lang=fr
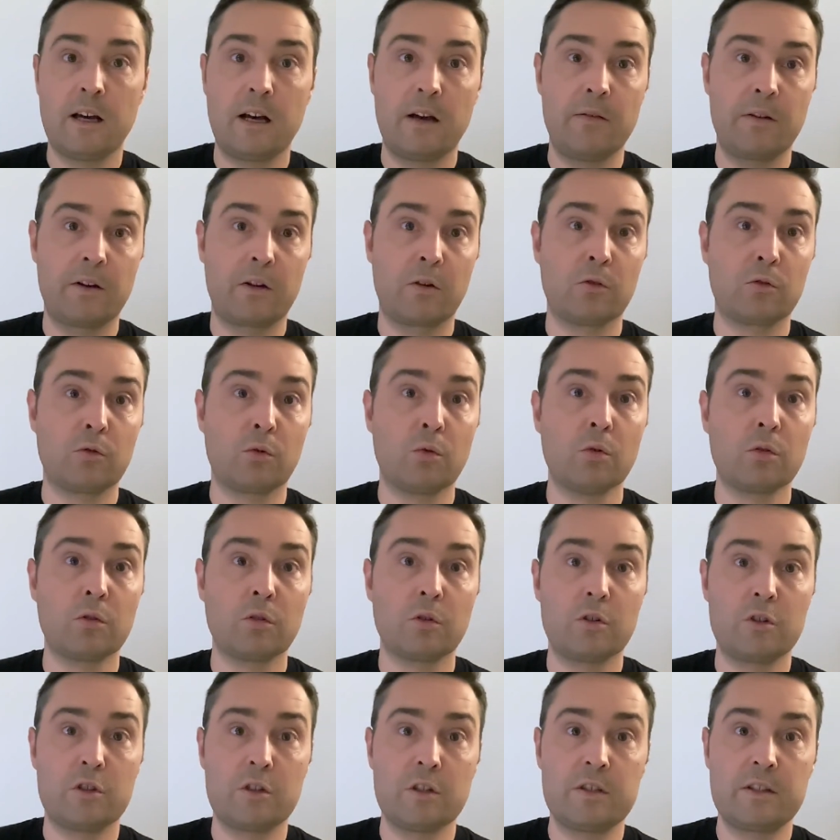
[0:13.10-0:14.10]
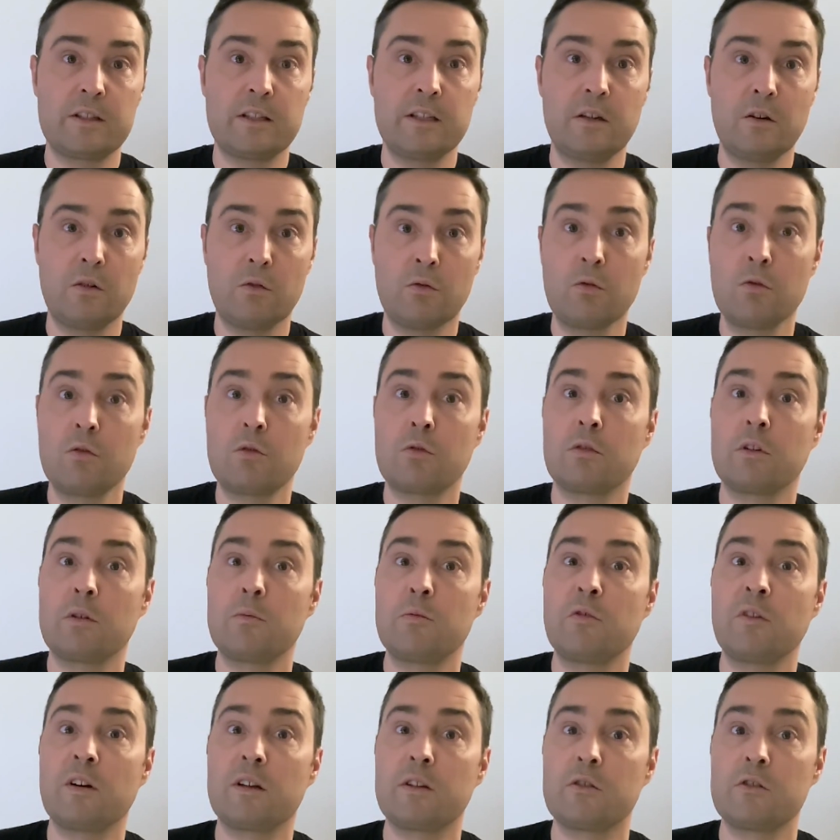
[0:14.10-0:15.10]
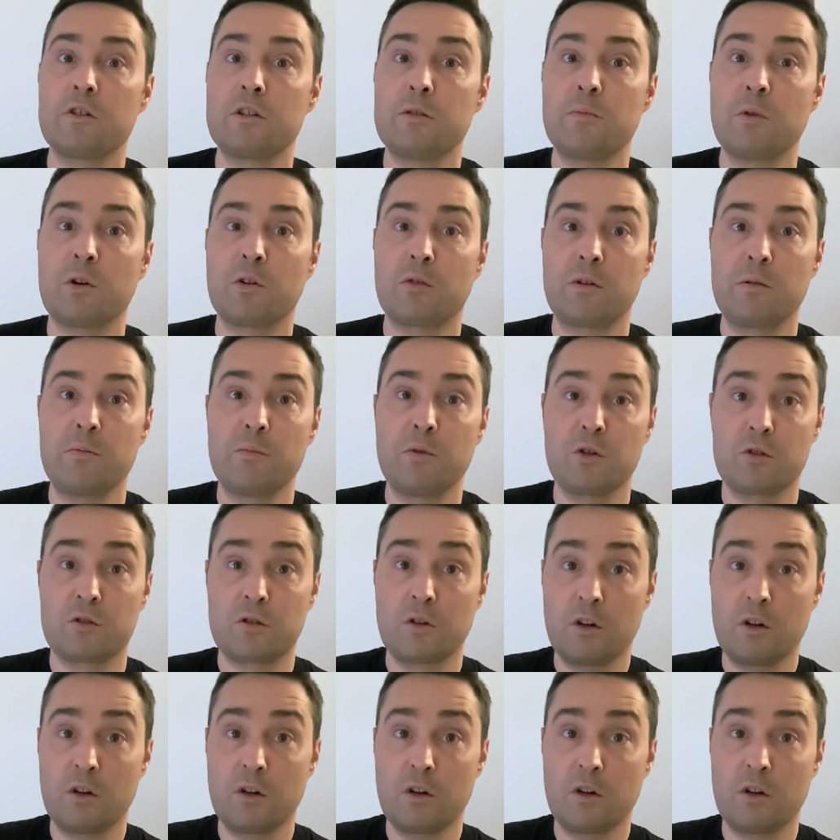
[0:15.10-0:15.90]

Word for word: Avec entre autres Justin Long, qu'on a pu voir dans Jeeper Creepers,